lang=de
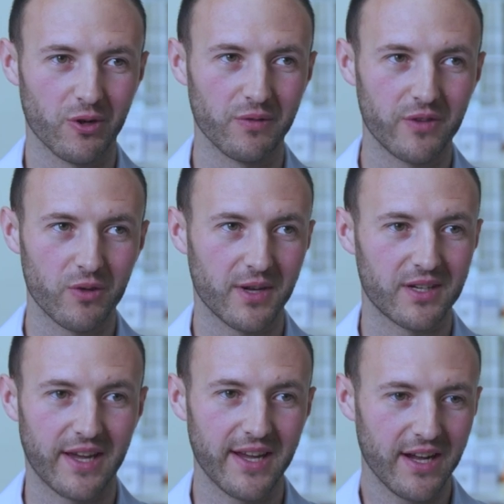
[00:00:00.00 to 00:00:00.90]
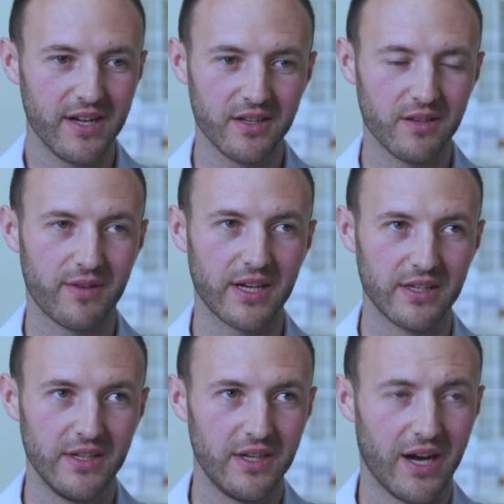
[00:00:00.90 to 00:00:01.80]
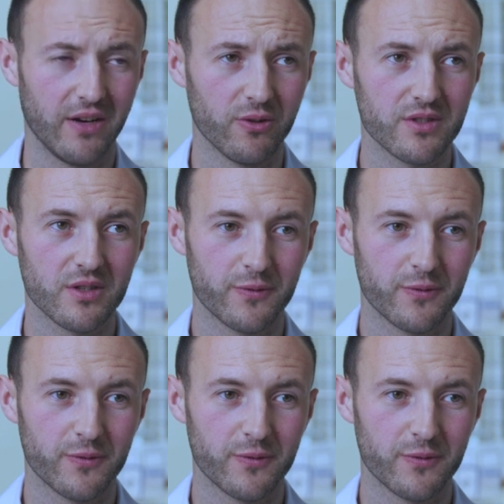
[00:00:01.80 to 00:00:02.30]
konnten wir über drei Hallen hinweg alle unsere